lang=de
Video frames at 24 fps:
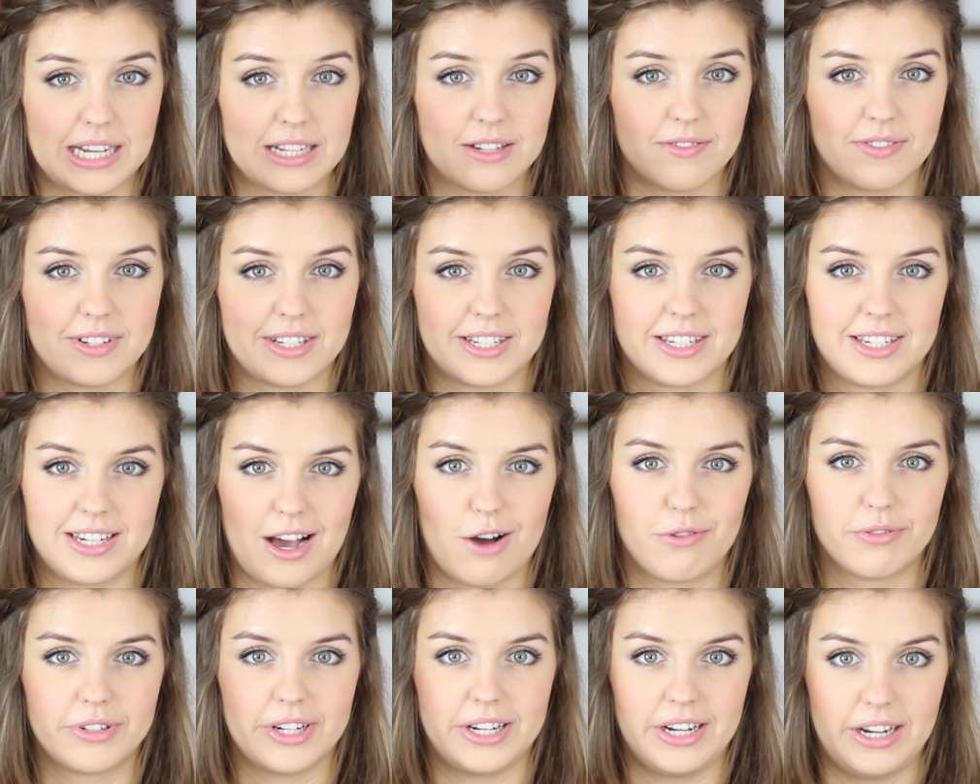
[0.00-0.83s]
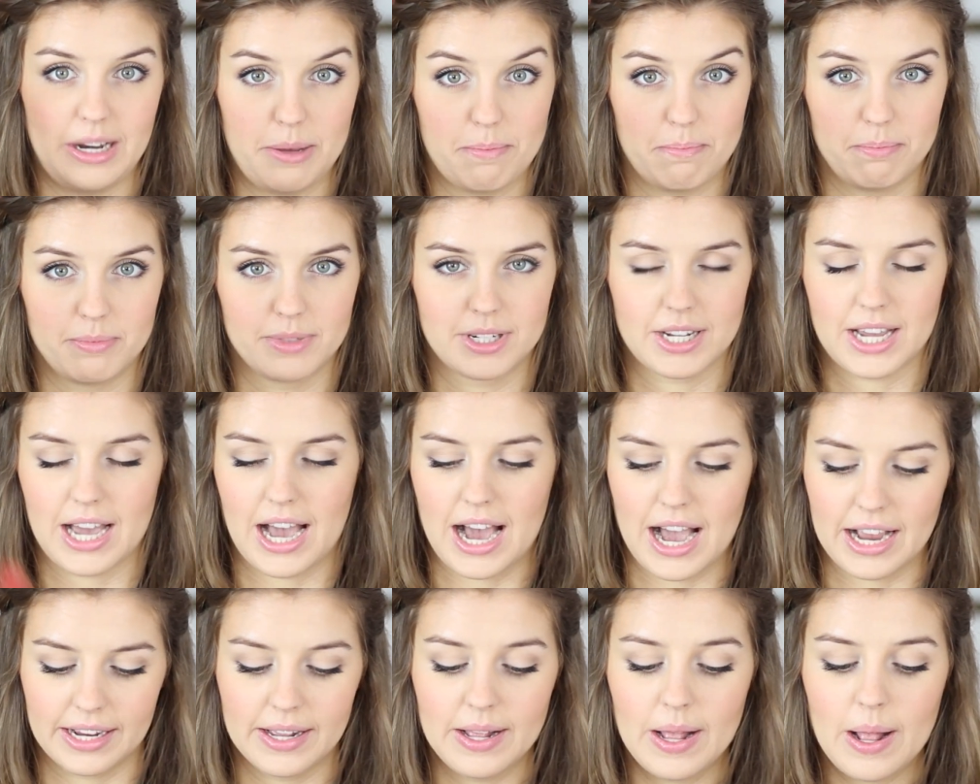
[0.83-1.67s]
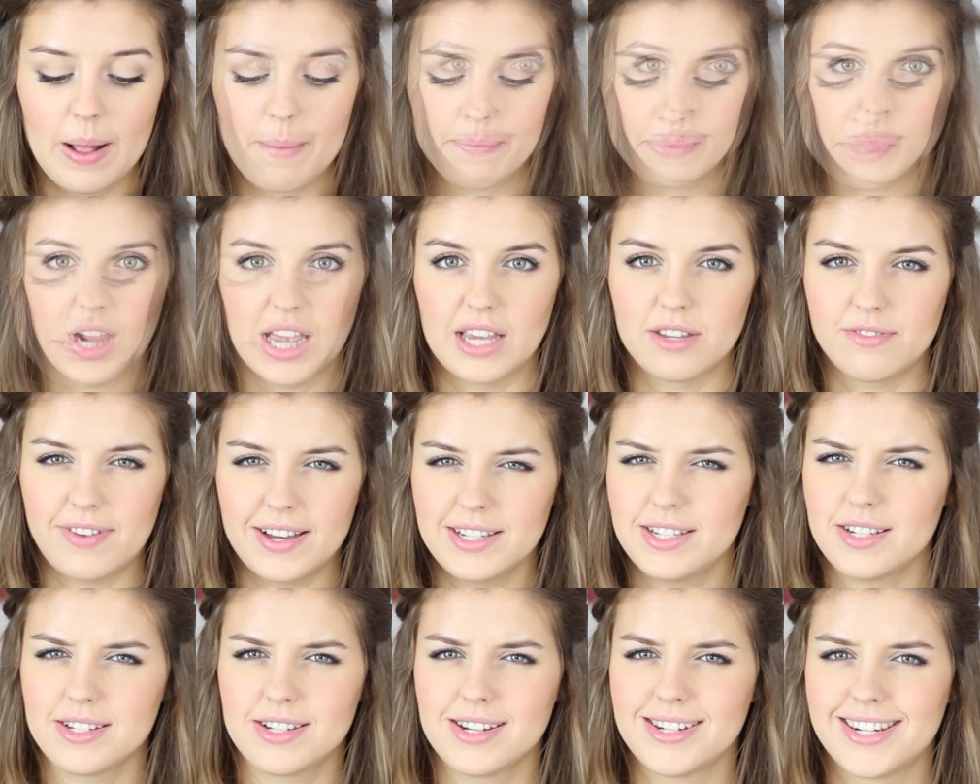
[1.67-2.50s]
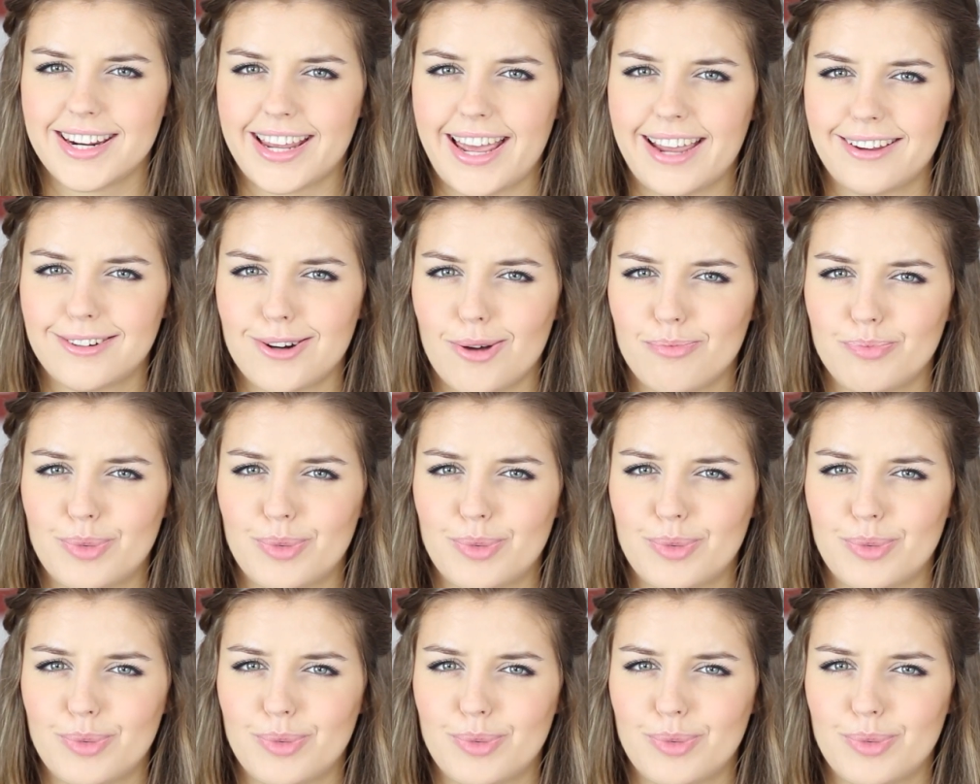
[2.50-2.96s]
das, was ich da auf den Lippen trage. Ich weiß jetzt nicht direkt,